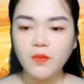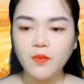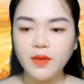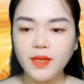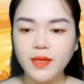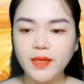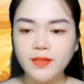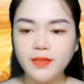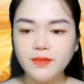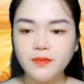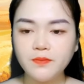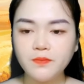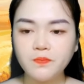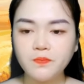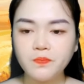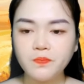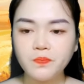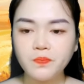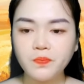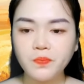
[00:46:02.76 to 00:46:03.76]
Gội xong sạch
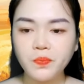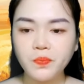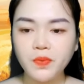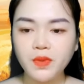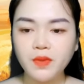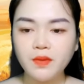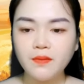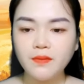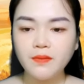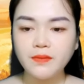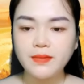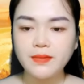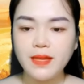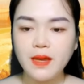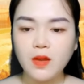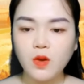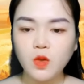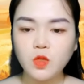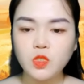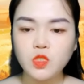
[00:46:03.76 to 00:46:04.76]
sẽ thì lại nhờ ông
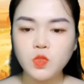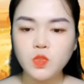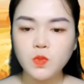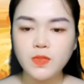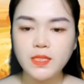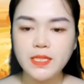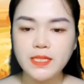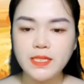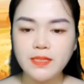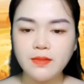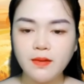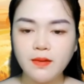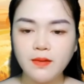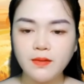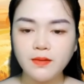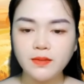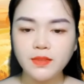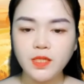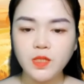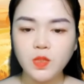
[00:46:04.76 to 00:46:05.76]
chủ cắt tóc.
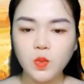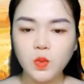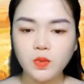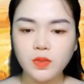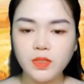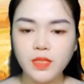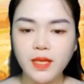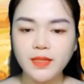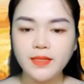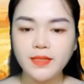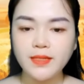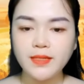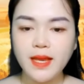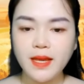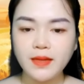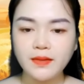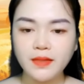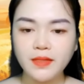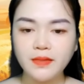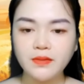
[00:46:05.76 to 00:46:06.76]
Tóc cô đột
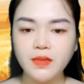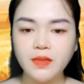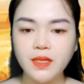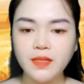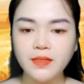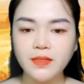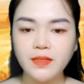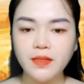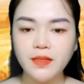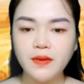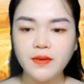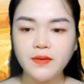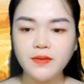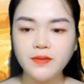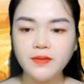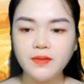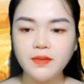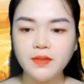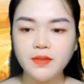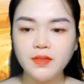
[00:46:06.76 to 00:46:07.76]
nhiên ngắn đi rất nhiều.
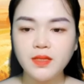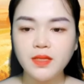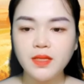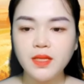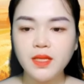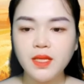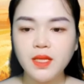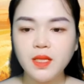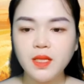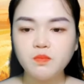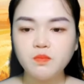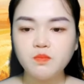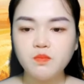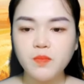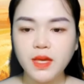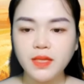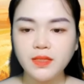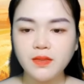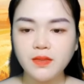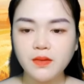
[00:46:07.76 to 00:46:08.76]
Cô nhìn
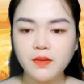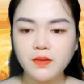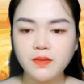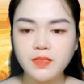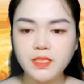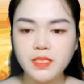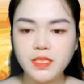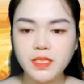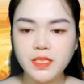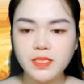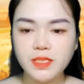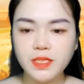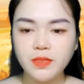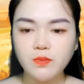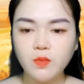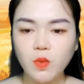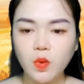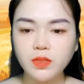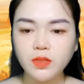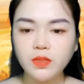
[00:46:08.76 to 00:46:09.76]
mình trong gương và hơi
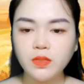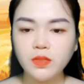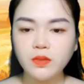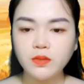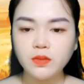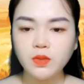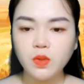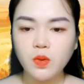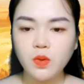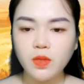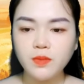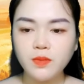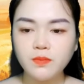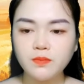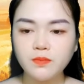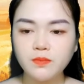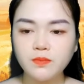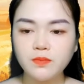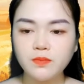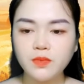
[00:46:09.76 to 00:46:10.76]
hốt hoảng.
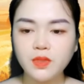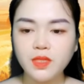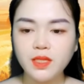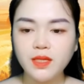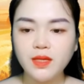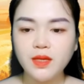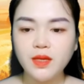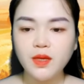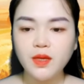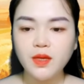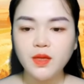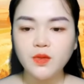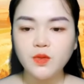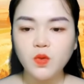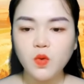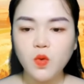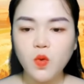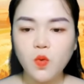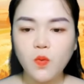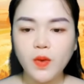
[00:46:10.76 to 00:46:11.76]
Nhạc Đình xoa
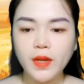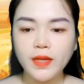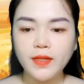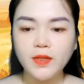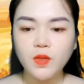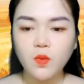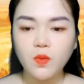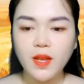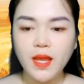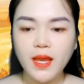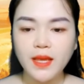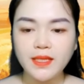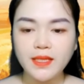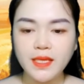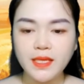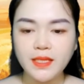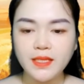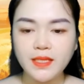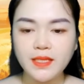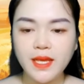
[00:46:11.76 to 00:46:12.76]
đầu cô, ánh
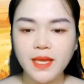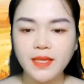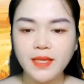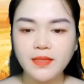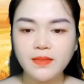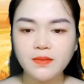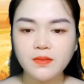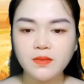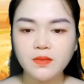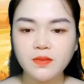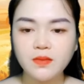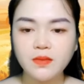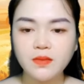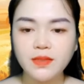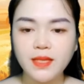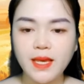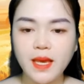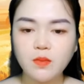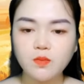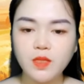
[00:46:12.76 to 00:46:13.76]
mắt nghiêm túc.
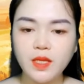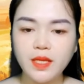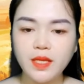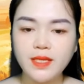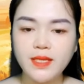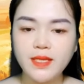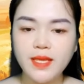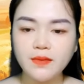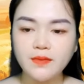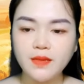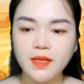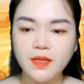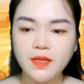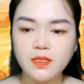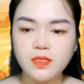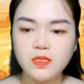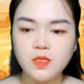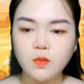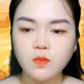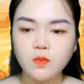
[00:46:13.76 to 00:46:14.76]
Khương Thư Ly,
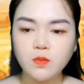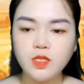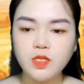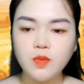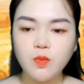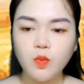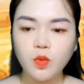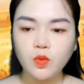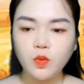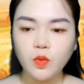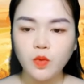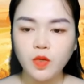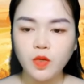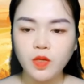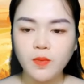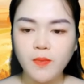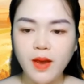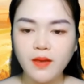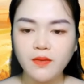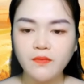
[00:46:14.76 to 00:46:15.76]
anh về rồi đây.
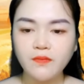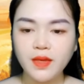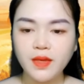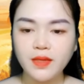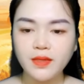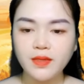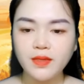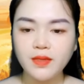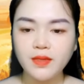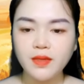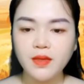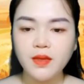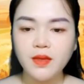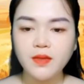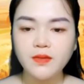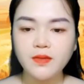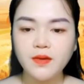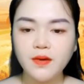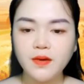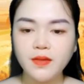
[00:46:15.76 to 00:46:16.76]
Sau này sẽ không
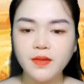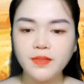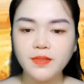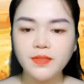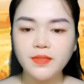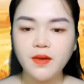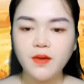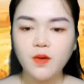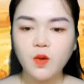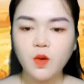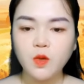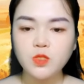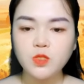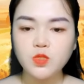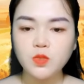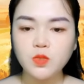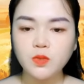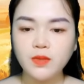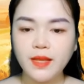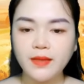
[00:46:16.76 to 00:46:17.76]
còn ai dám bắt nạt
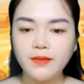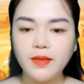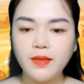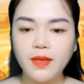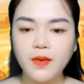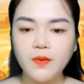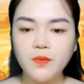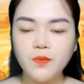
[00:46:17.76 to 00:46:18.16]
em nữa đâu.